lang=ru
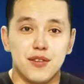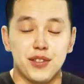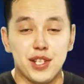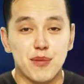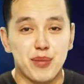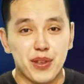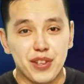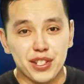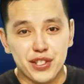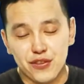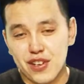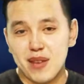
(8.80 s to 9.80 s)
Всем привет,
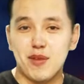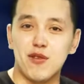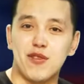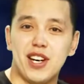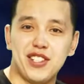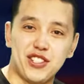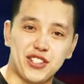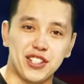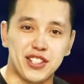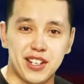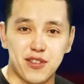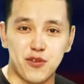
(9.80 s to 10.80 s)
с вами Вася
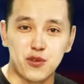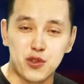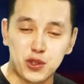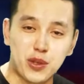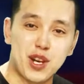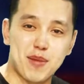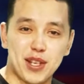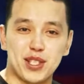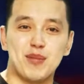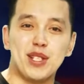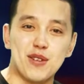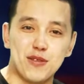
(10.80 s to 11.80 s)
Татаров. Ну что, ребята,
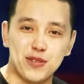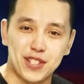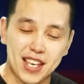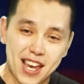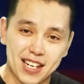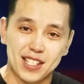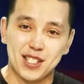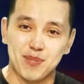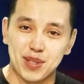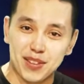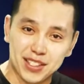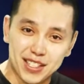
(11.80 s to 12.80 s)
блинов наелись,
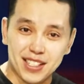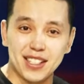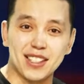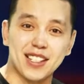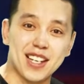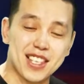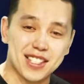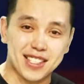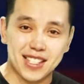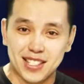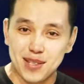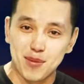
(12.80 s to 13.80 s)
проводили наконец-то
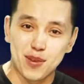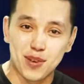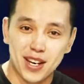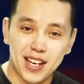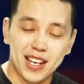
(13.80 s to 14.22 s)
зиму.